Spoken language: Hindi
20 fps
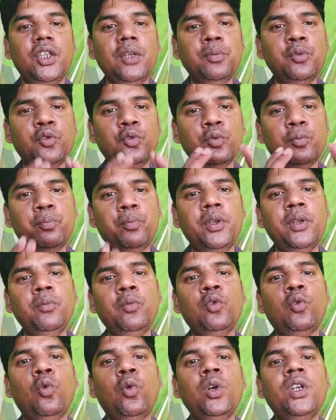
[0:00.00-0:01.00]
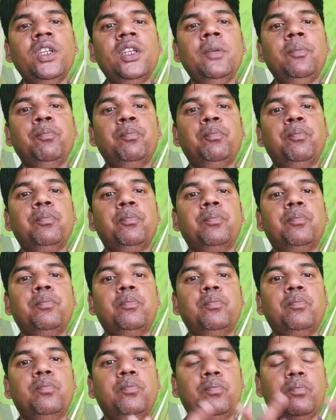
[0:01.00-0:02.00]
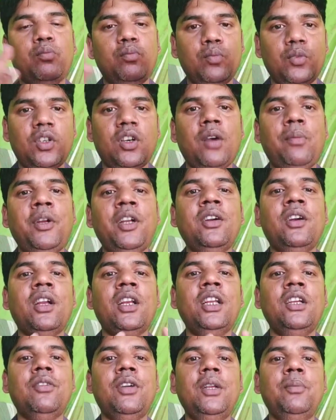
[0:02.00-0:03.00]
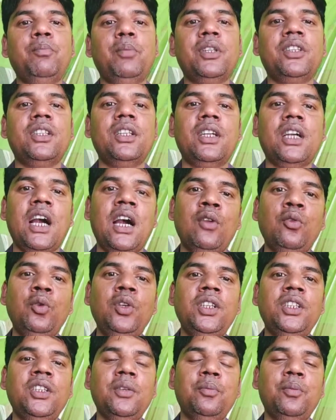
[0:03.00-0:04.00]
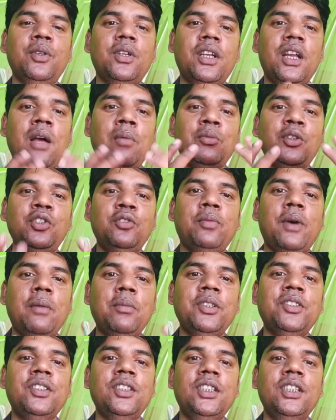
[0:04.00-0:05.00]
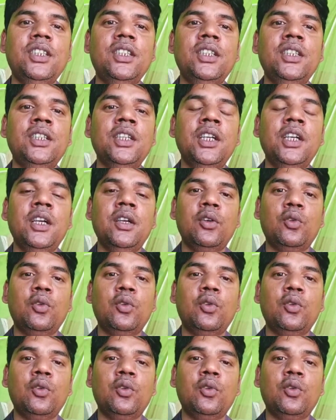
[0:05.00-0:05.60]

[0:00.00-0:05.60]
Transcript: जब सुप्रीम कोर्ट के कवर करने वाले पत्रकारों ने जब रामदेव बाबा से जे की